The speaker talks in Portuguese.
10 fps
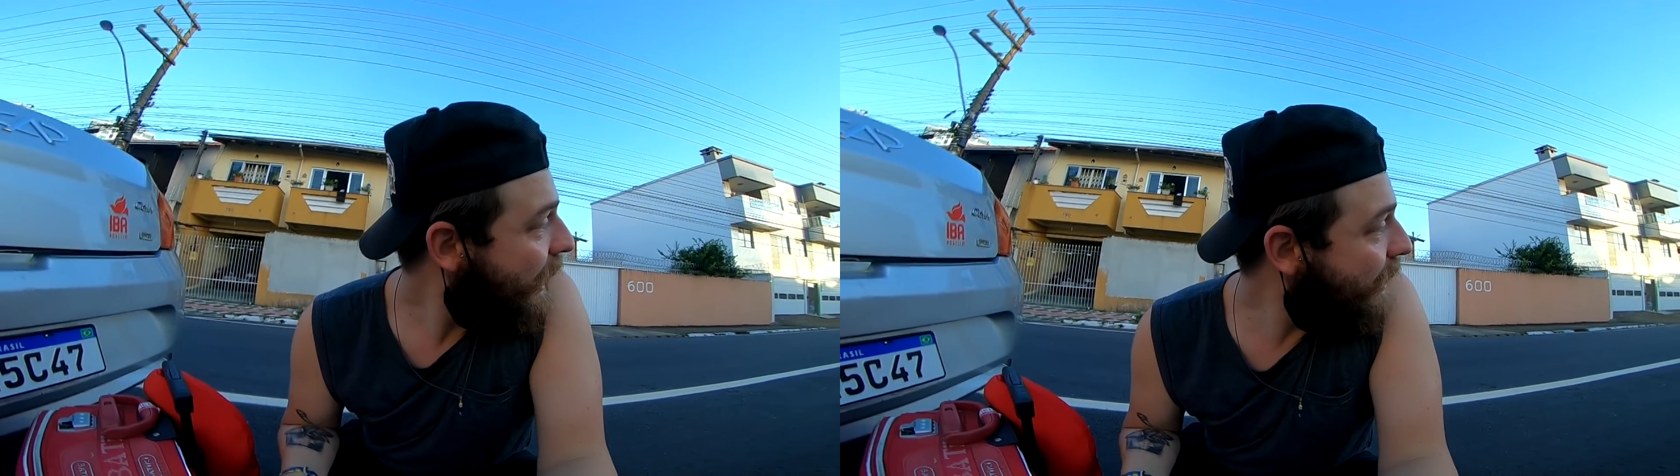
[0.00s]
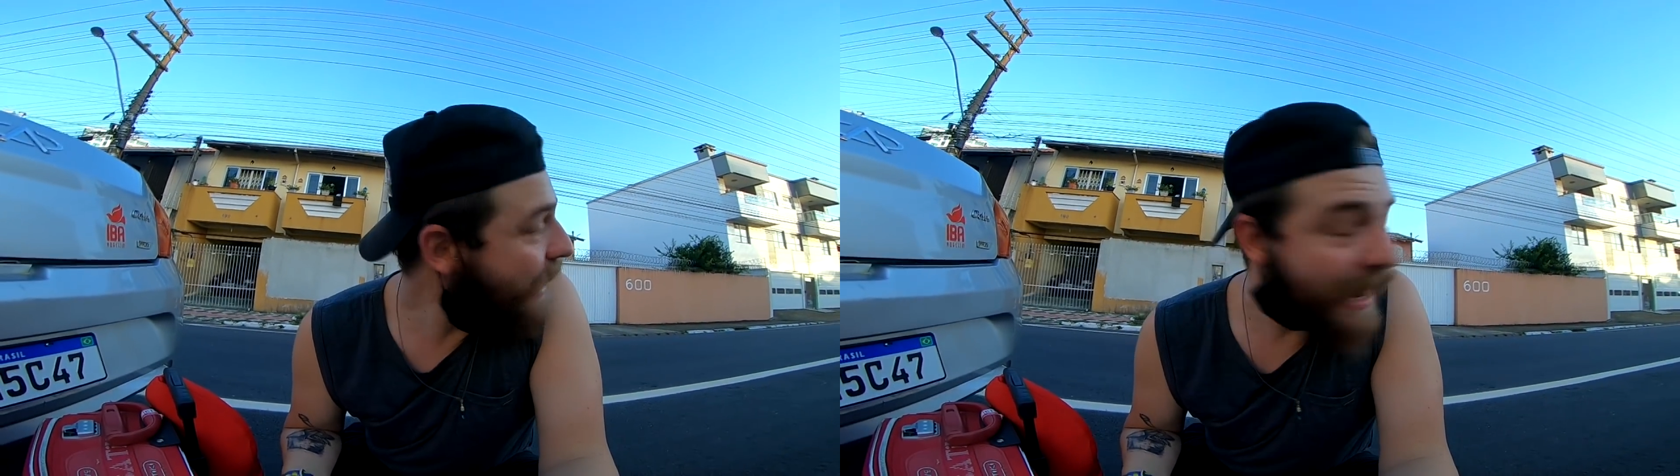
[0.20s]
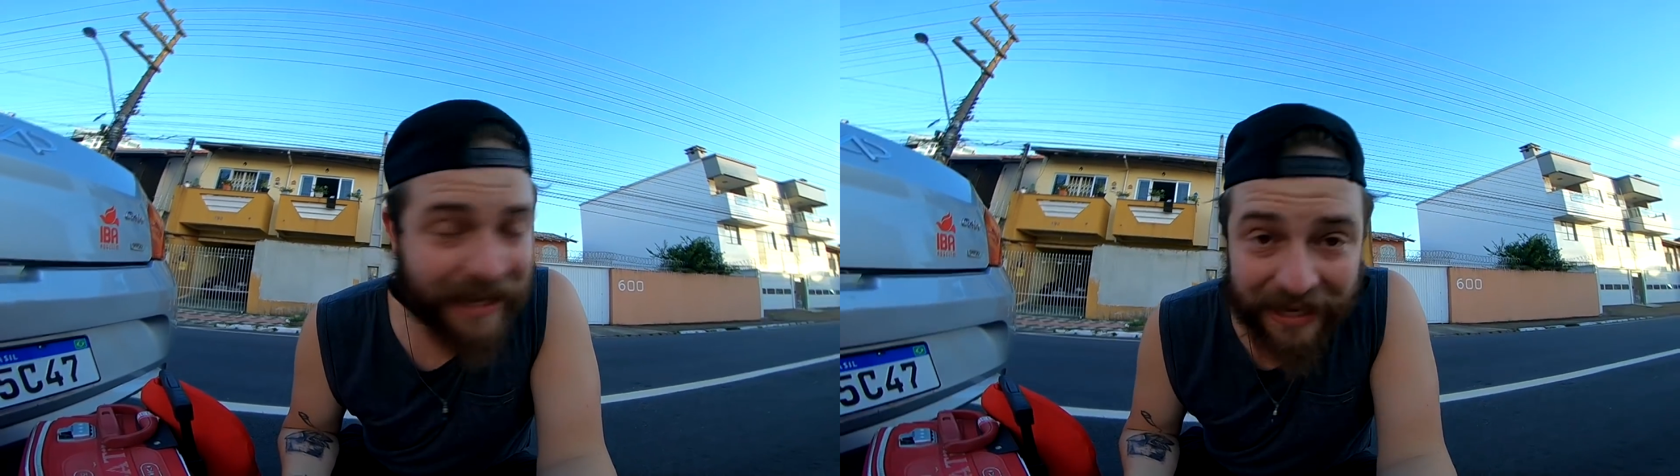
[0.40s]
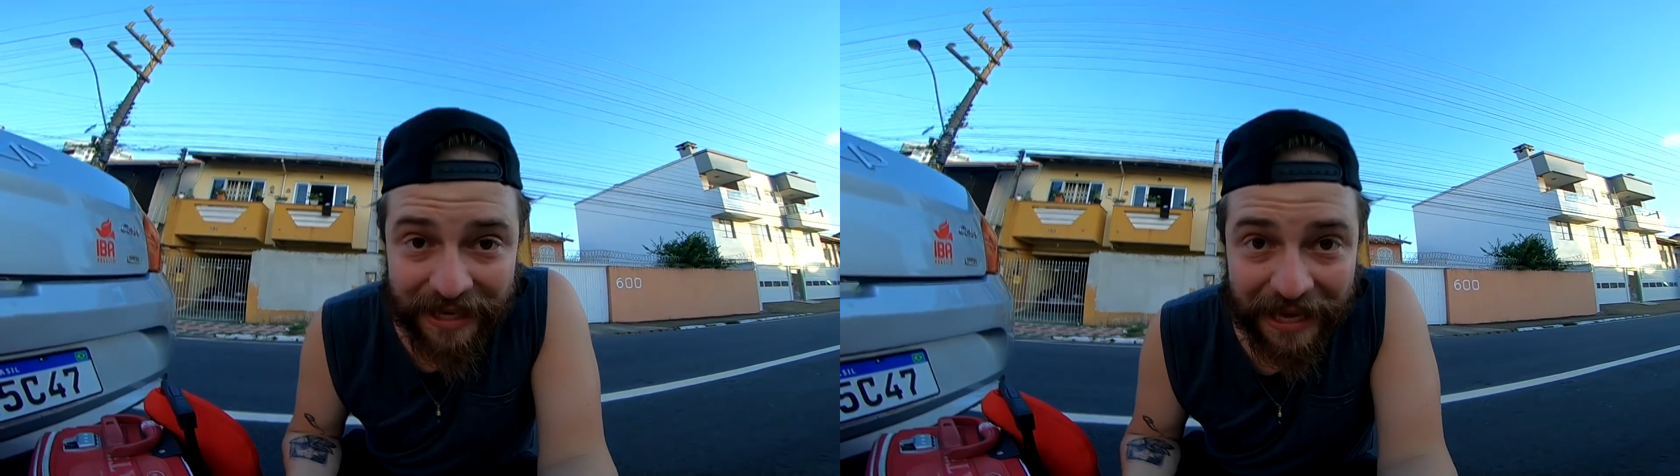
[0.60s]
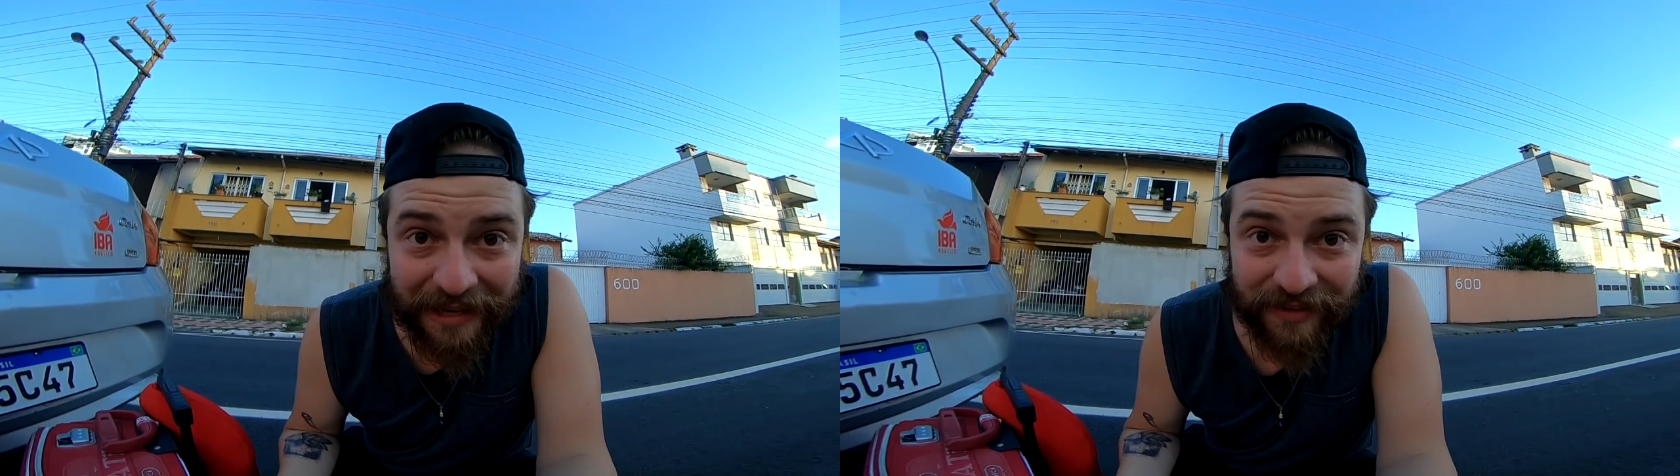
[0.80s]
E daí
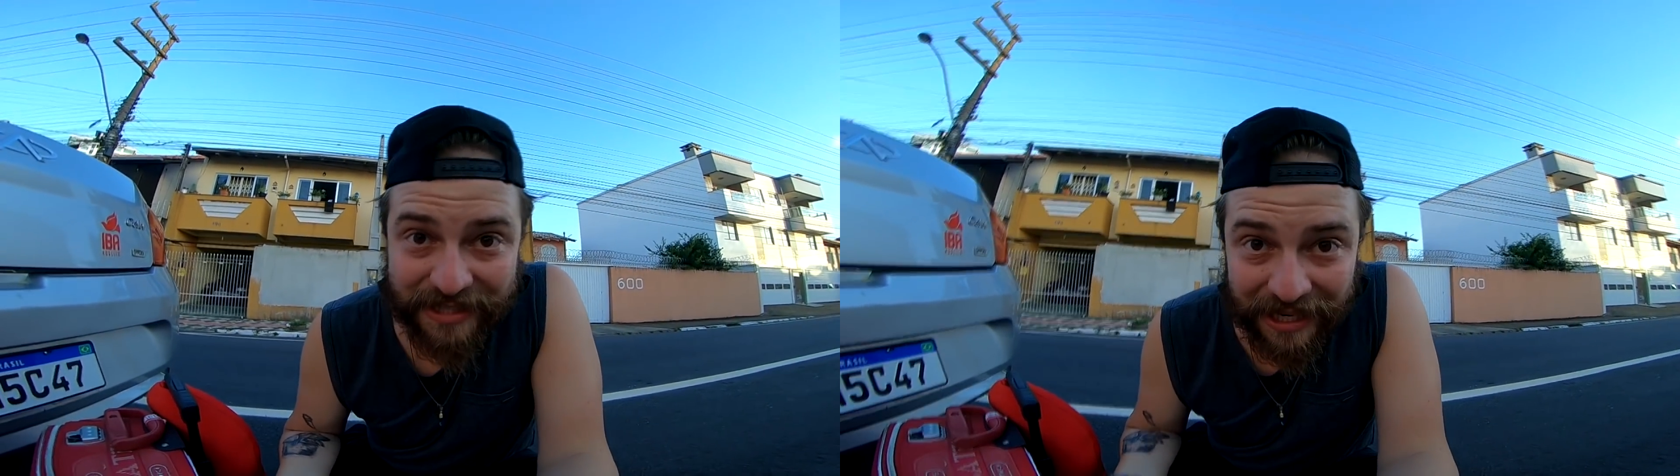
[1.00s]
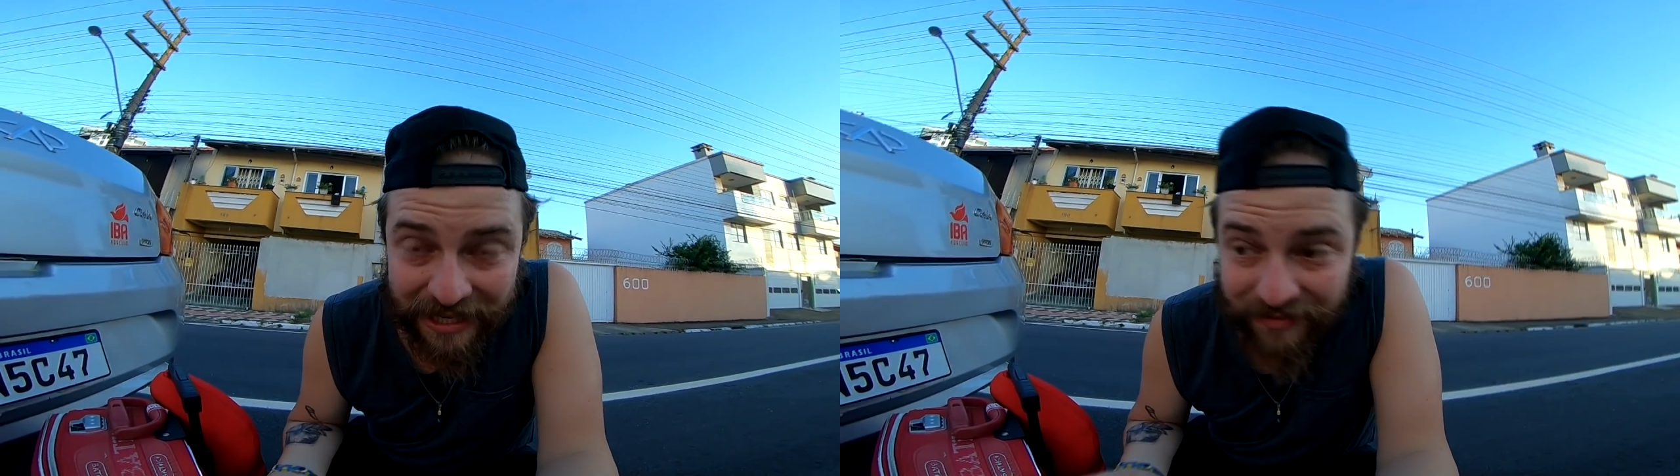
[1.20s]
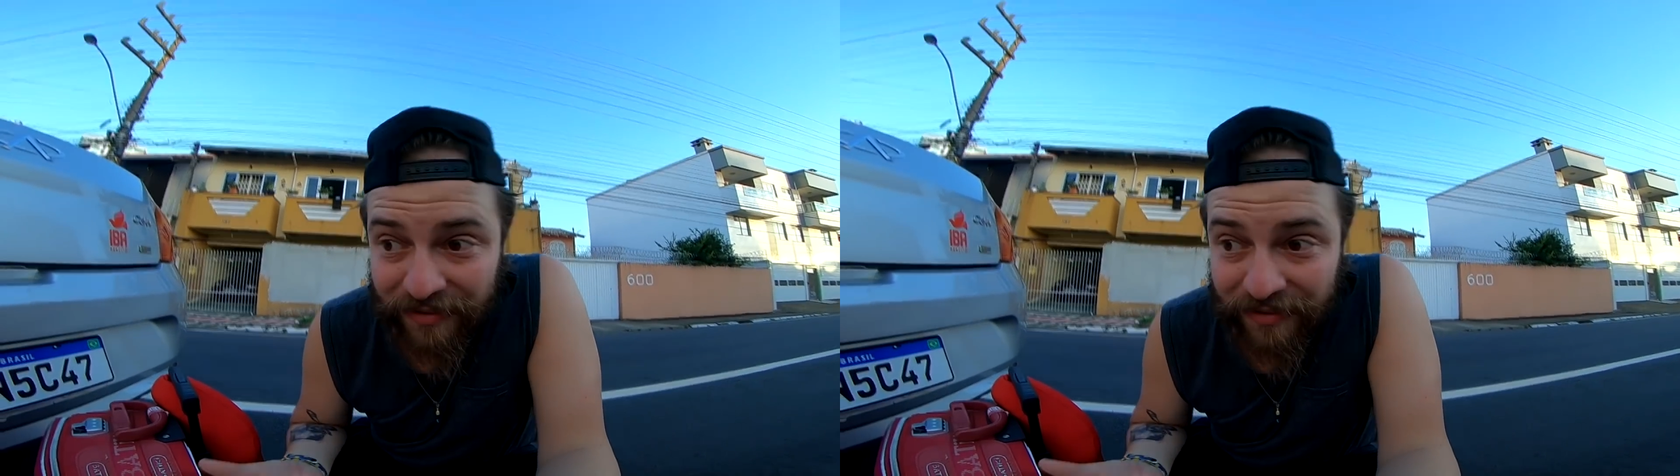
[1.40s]
ele vai sair,